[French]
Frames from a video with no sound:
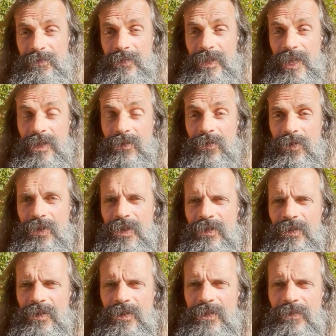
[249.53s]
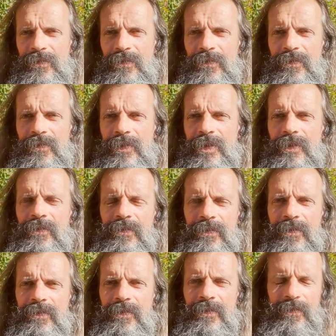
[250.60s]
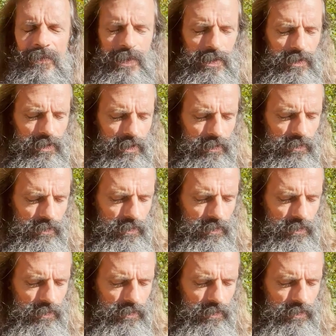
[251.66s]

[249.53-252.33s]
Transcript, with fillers: cette conscience, bien sûr.